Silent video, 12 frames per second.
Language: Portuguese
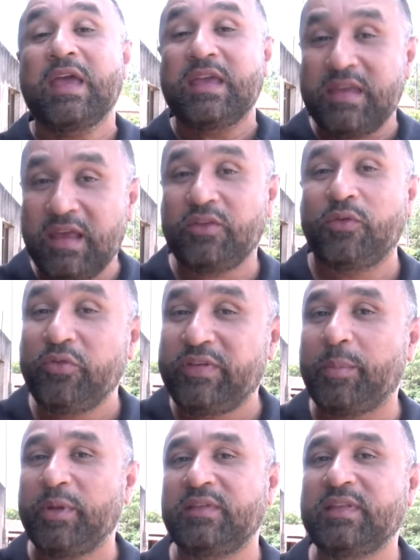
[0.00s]
e eles vão se
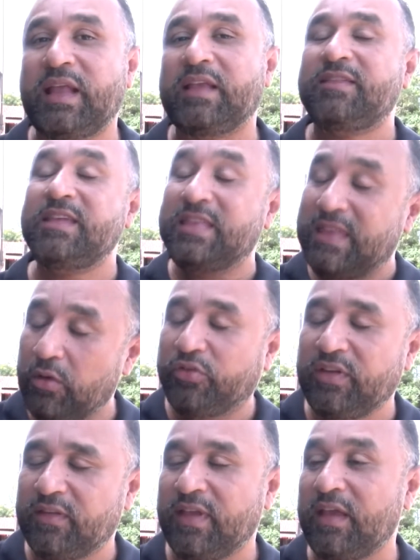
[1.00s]
apresentar, se Deus
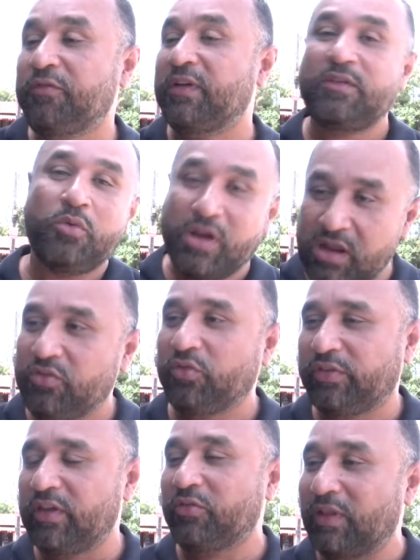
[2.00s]
quiser, e fazer um grande
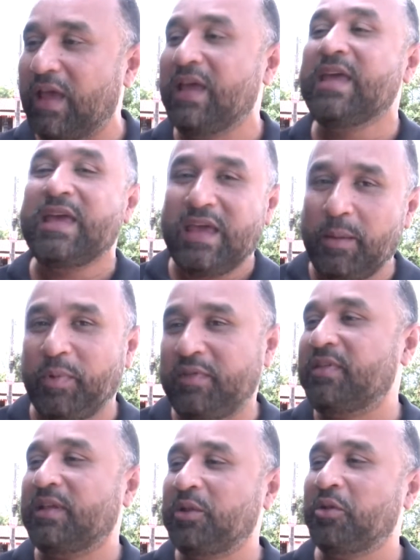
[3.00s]
sucesso lá
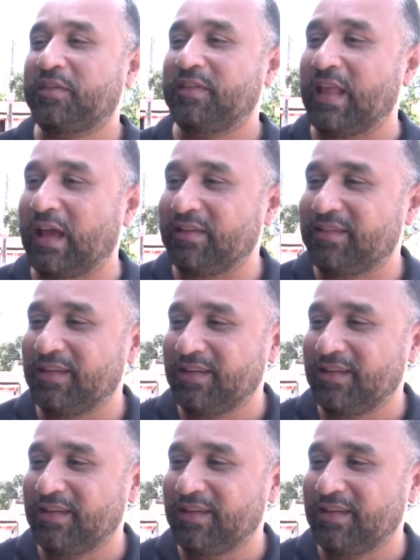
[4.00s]
representando a nossa cidade.